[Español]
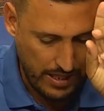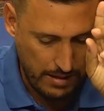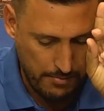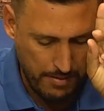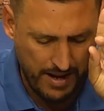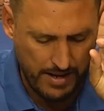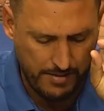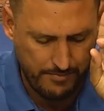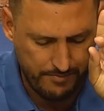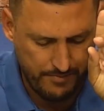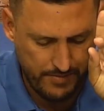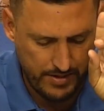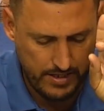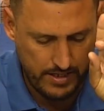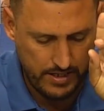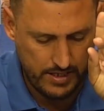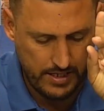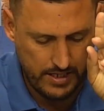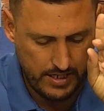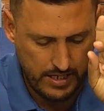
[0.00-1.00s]
además,
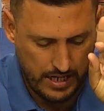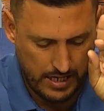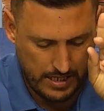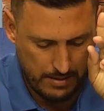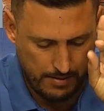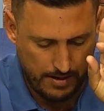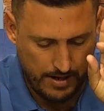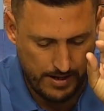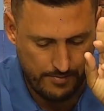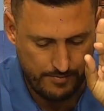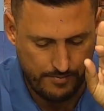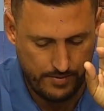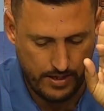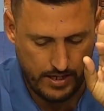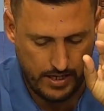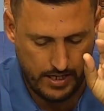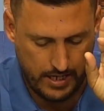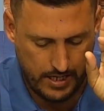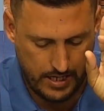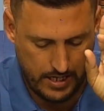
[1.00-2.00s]
además,
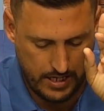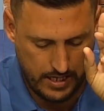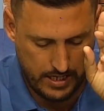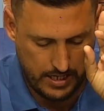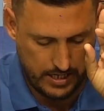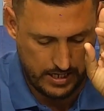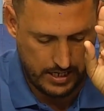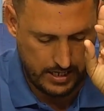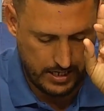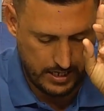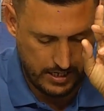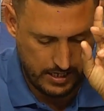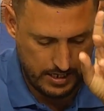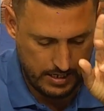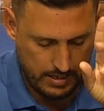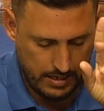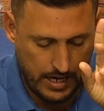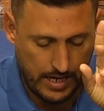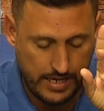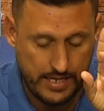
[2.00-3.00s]
eh,
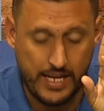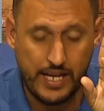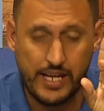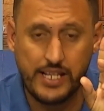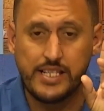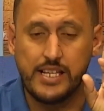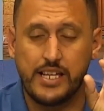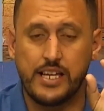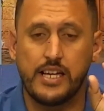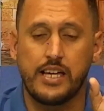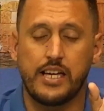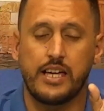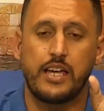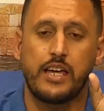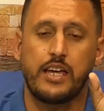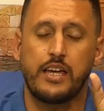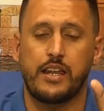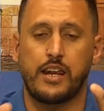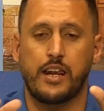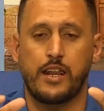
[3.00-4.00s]
ayer
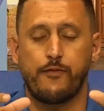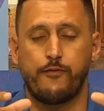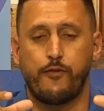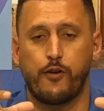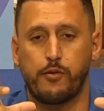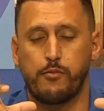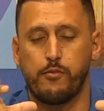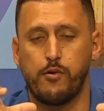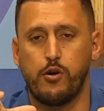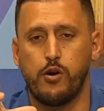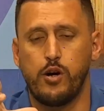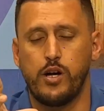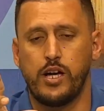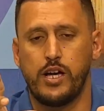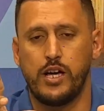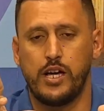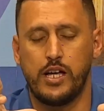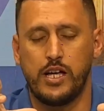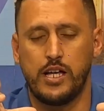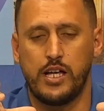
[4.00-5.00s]
se reformó
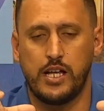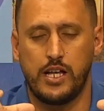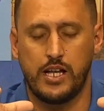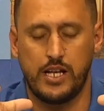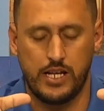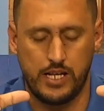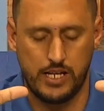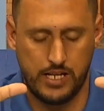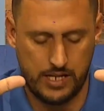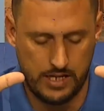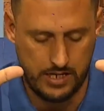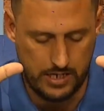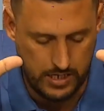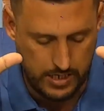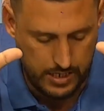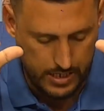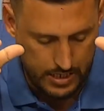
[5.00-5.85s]
el,